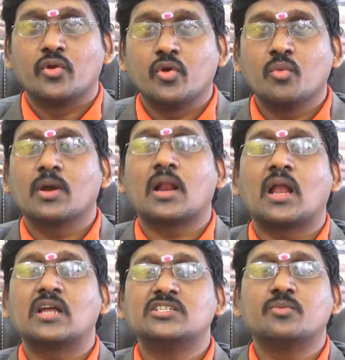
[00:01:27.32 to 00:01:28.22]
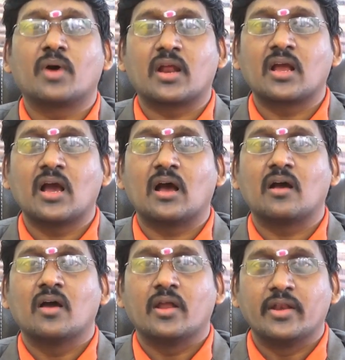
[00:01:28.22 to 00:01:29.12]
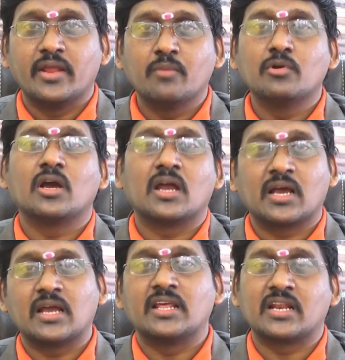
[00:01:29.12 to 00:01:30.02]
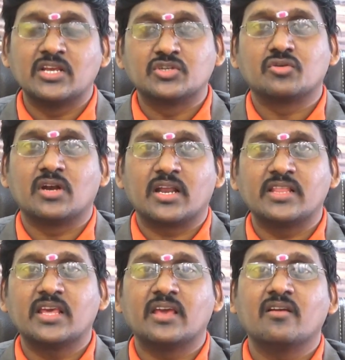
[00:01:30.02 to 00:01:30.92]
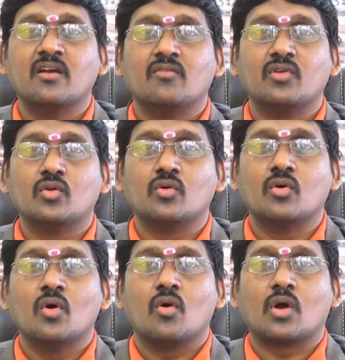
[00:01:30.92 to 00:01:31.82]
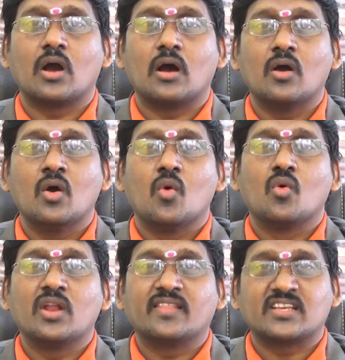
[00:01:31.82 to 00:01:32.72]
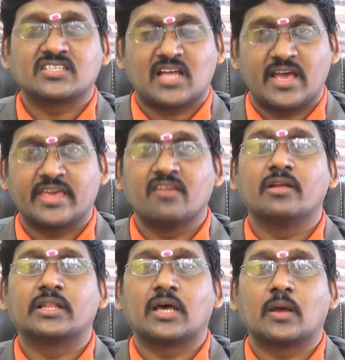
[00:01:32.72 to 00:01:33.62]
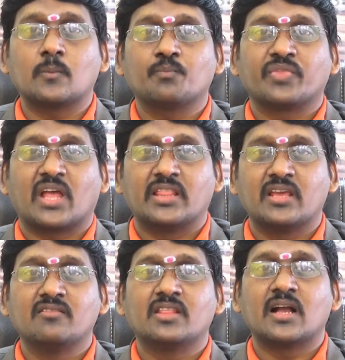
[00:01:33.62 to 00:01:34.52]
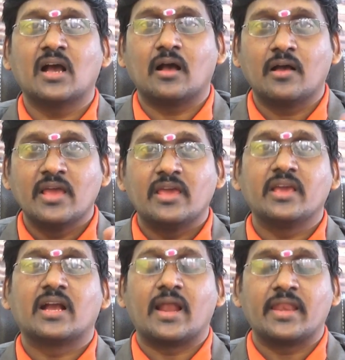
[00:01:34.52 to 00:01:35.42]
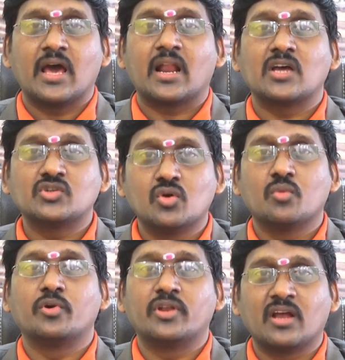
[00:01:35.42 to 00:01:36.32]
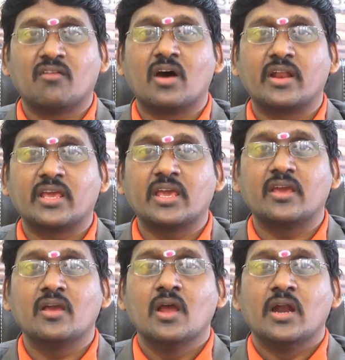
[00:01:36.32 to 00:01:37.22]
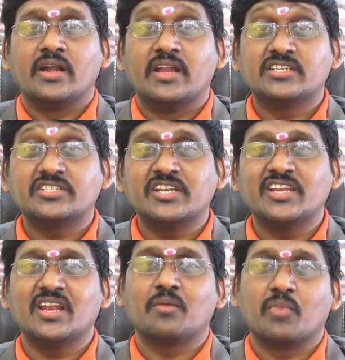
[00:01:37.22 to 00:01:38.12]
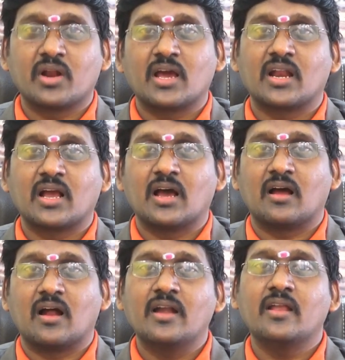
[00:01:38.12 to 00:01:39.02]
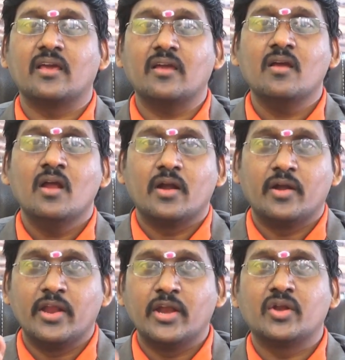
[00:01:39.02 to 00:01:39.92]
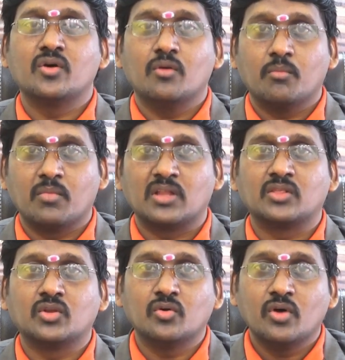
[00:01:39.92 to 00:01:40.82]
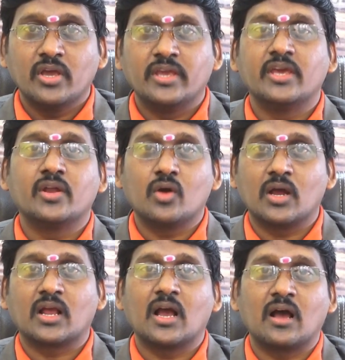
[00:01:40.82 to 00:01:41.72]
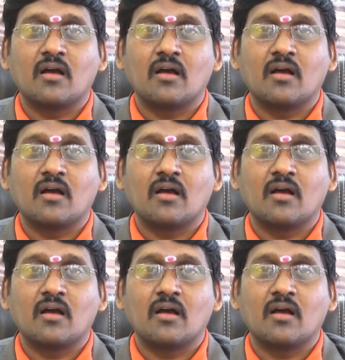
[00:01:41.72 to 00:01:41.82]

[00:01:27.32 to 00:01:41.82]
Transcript: న్యూమరాలజీ పరంగా నేమును కనుక నిర్ణయించుకున్నట్టయితే వీళ్ళు ఒక ఉన్నత స్థాయికి వెళ్తారు అదేవిధంగా ఈ కన్యారాశిలో పుట్టిన వారికి డెస్టినీ నంబర్ కనుక అంటే డేటు మంత్ ఇయర్ కనుక